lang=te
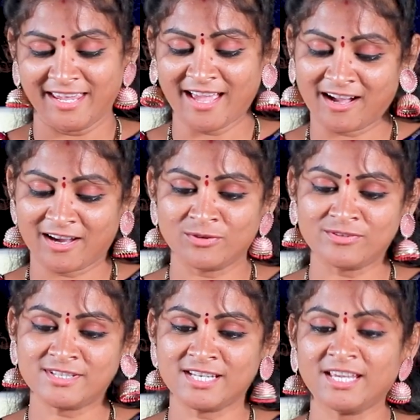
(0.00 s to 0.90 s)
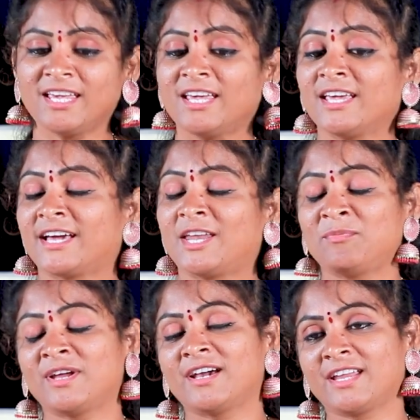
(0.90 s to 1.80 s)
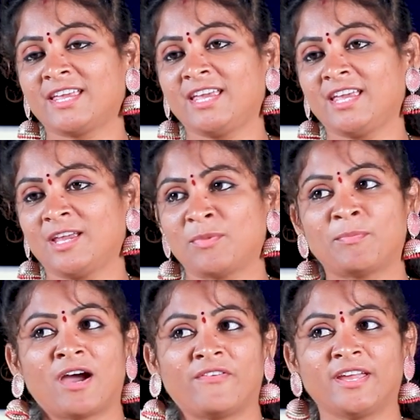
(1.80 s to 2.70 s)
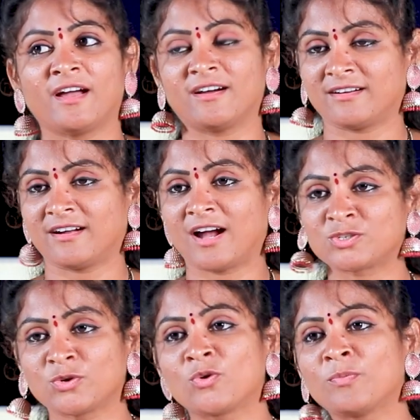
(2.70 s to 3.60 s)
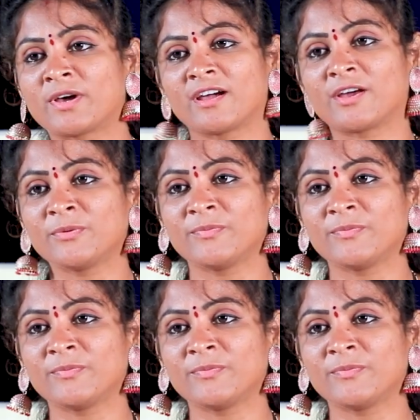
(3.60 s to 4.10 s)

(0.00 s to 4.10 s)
ఈ అక్కడ నుంచి కరీంనగర్కి మా మామయ్య అశోక్ కుమార్ గారు